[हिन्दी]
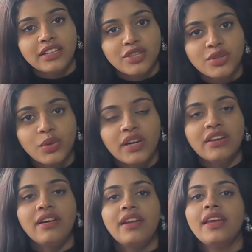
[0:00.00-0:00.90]
अपनी यात्रा शुरू
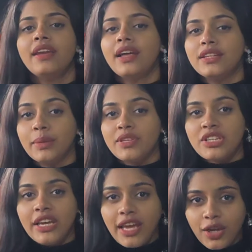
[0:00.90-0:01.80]
करने वाले हैं रात के
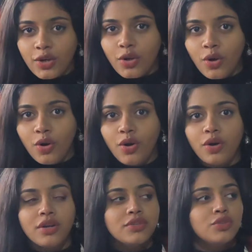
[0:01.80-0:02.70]
बज रहे हैं नौ
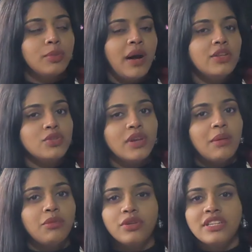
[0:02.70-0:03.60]
और सुबह जो
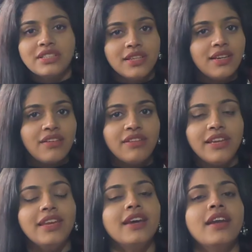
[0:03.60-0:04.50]
है हम लोगों ने इसलिए
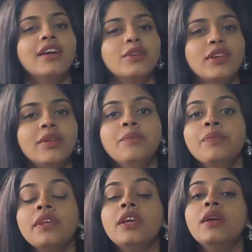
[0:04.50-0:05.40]
ट्रेवल नहीं करा क्योंकि
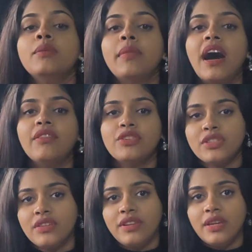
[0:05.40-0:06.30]
माँ
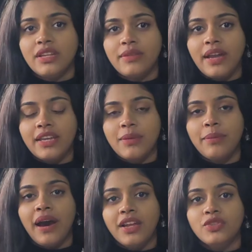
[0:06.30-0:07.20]
वैष्णो देवी के दरबार के
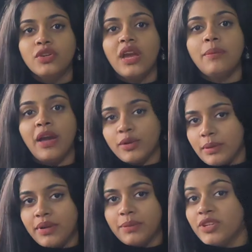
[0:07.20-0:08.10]
बाद जो है
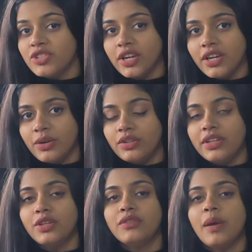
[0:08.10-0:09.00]
भैरव बाबा के दर्शन करने
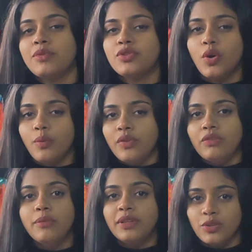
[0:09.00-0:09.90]
होते हैं तो वहाँ पे जो रोप
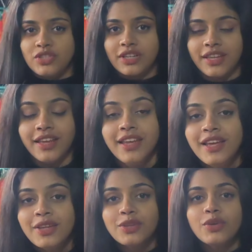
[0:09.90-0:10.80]
वे वो बंद हो जाता है
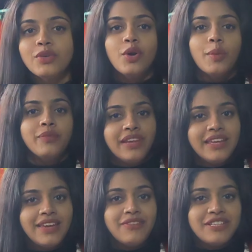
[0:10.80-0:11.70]
तो रोप
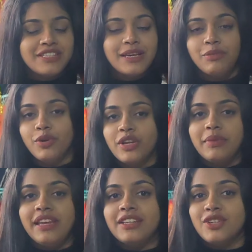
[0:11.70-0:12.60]
वे की वजह से हम लोगों ने
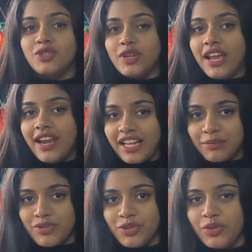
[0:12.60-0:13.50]
अपनी यात्रा जो है
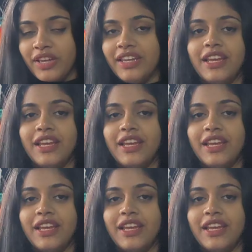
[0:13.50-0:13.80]
रात में शुरू